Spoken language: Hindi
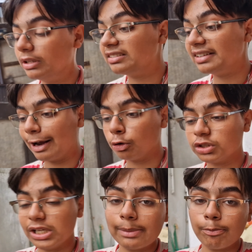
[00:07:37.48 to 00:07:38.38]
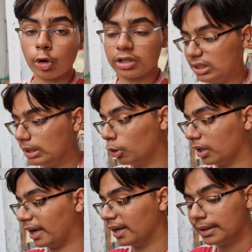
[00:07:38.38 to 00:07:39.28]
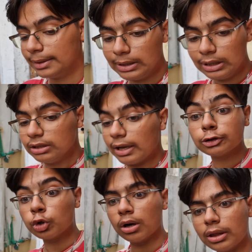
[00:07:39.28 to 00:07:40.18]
देसी कह रहा हूँ सील प्योर सील मुर्गा है ना छोड़